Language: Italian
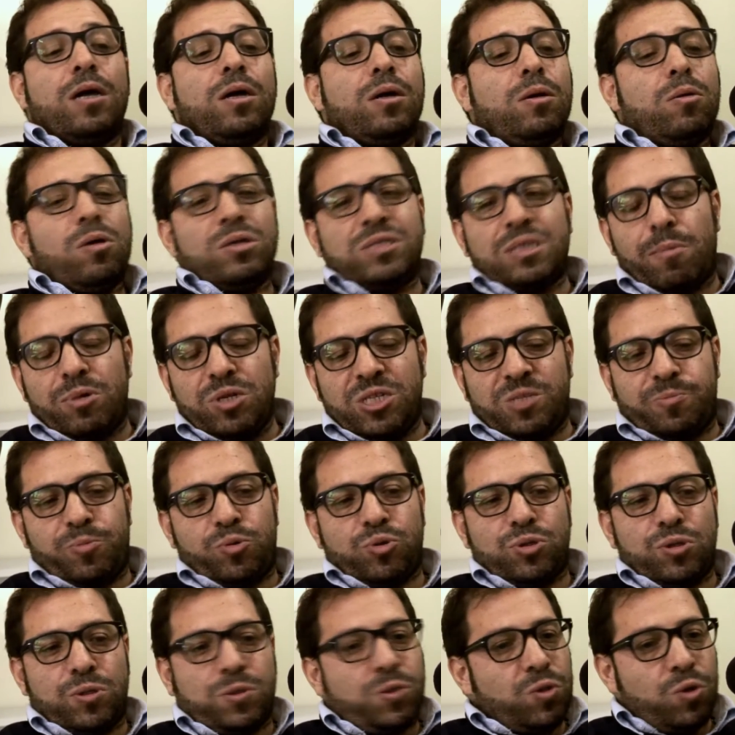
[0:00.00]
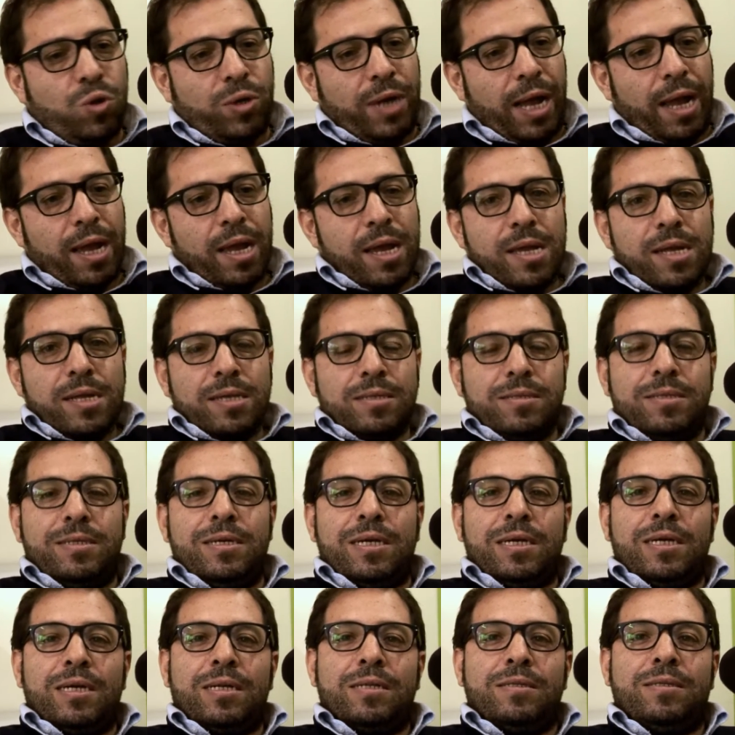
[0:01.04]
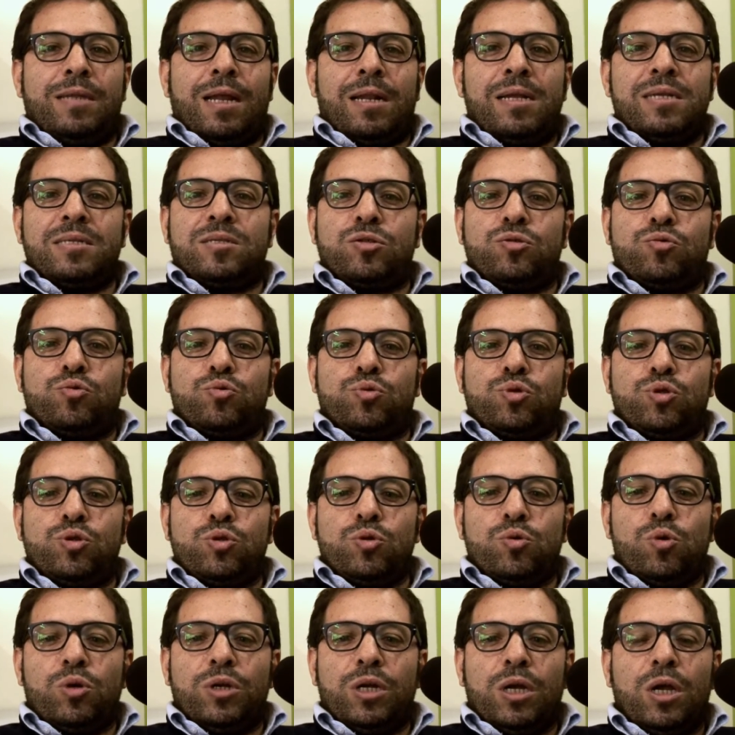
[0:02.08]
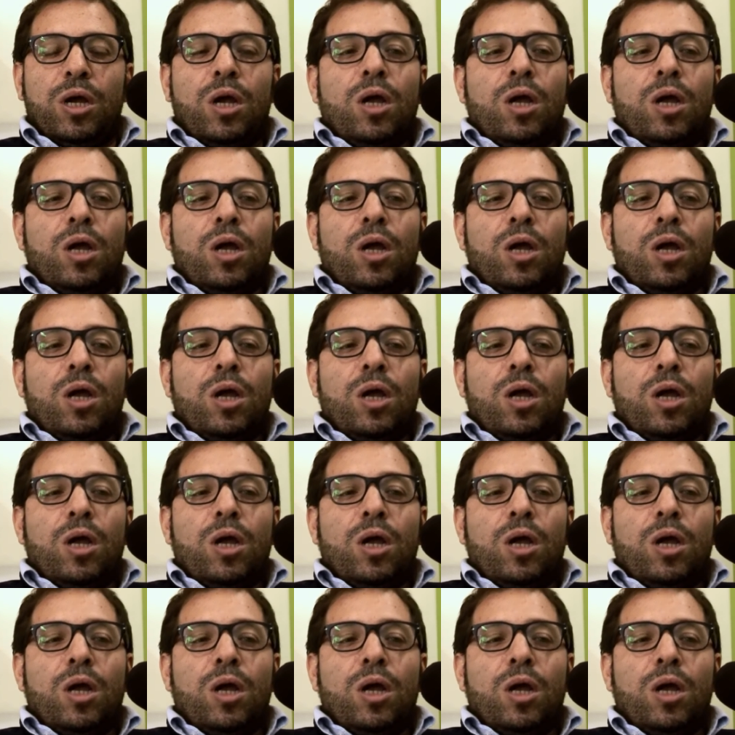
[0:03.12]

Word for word: Noi siamo a disposizione di, delle istituzioni